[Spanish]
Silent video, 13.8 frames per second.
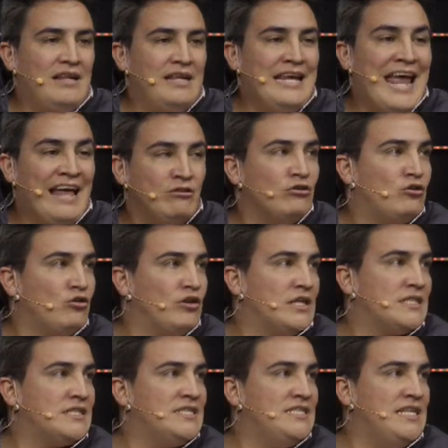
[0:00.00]
llanto de mm.
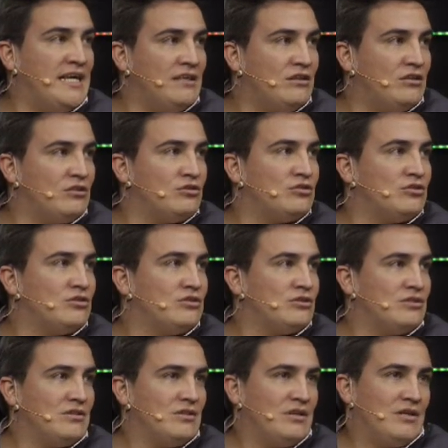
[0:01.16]
cientos
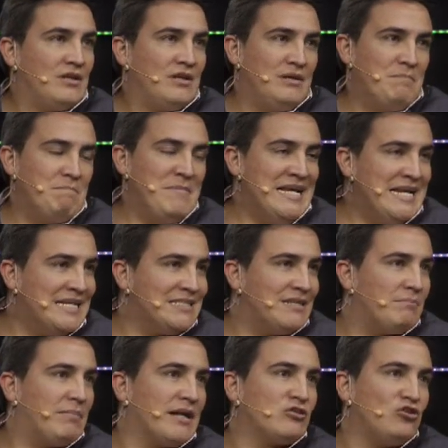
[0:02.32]
y miles de
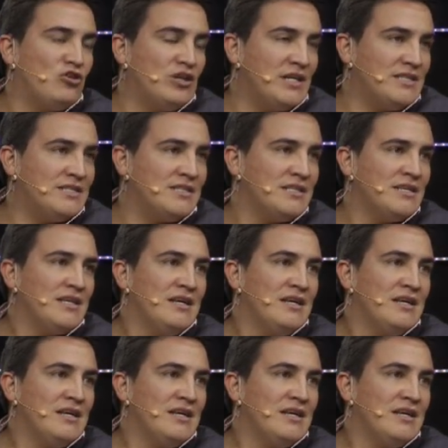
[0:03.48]
personas,